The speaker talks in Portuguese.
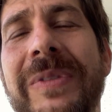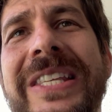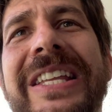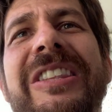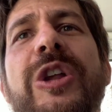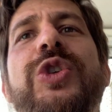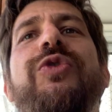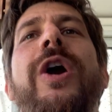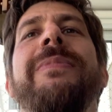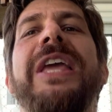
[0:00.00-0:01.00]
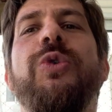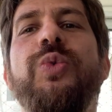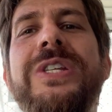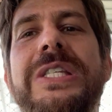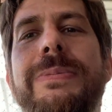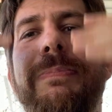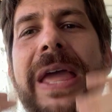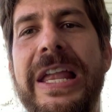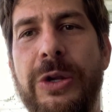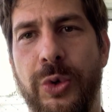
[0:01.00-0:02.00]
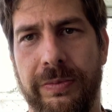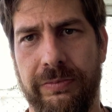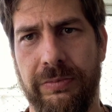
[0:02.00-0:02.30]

se transforme em um espelho,